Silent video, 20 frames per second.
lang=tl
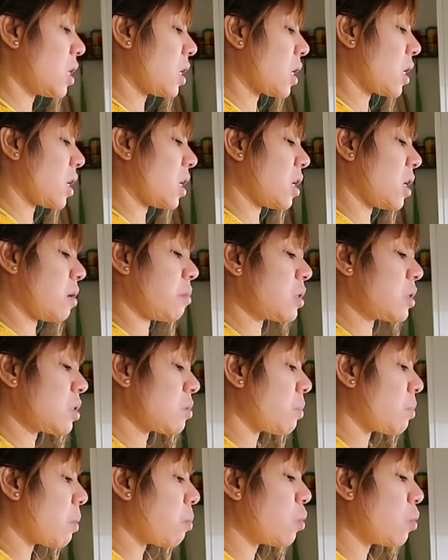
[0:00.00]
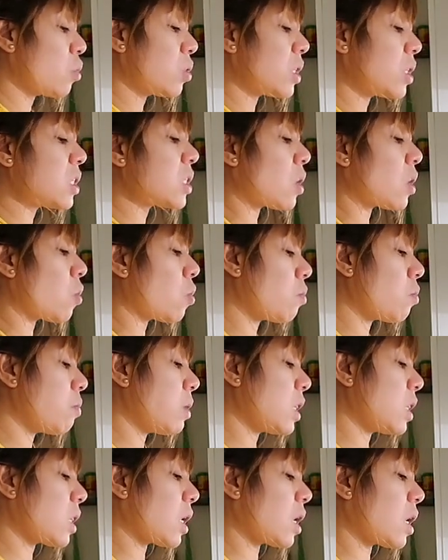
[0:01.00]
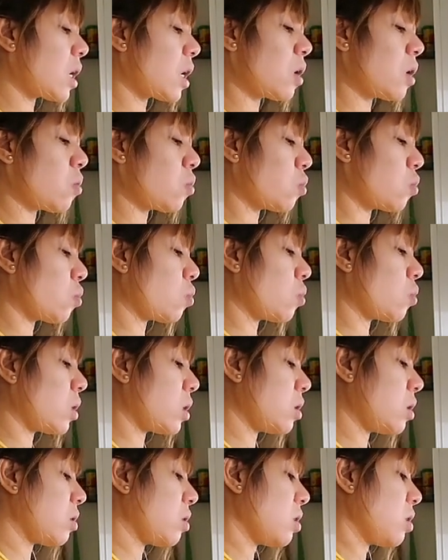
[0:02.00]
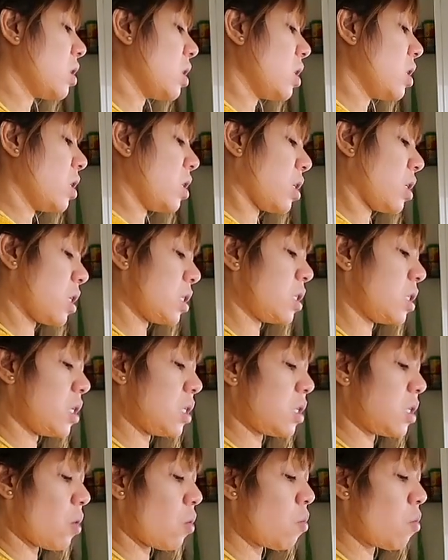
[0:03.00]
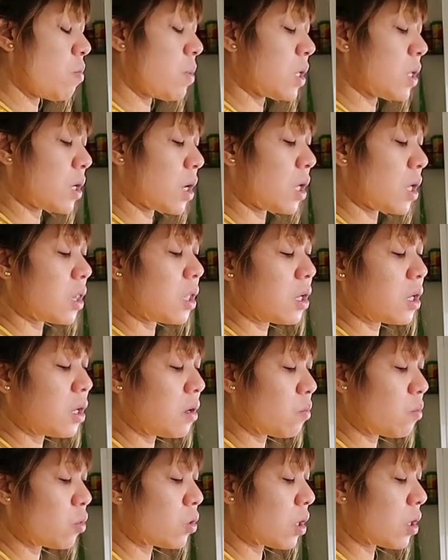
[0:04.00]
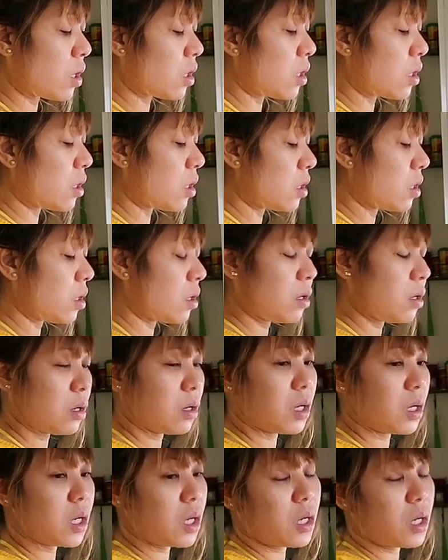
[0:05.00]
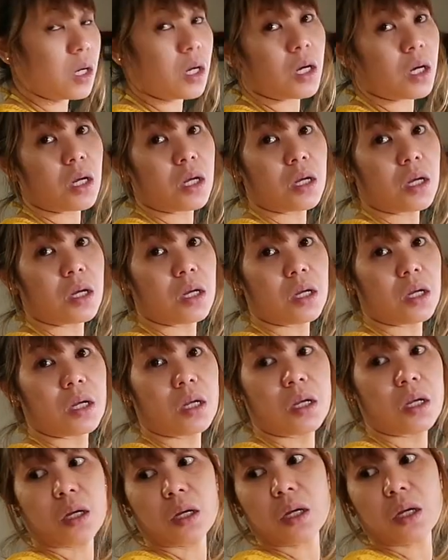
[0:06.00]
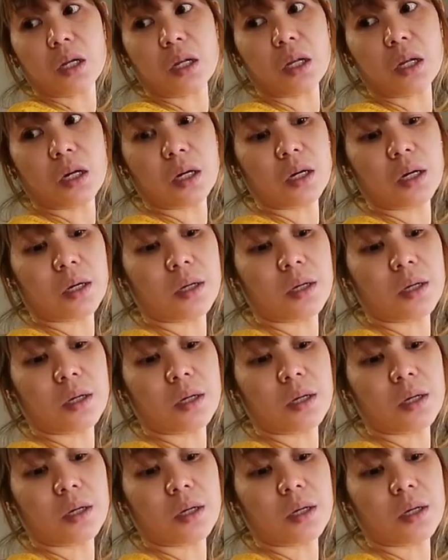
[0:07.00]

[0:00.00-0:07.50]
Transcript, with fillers: Kaya mas mabuti sa ubin talaga lutuin. Kasi sa oven, kahit hindi mo talaga na na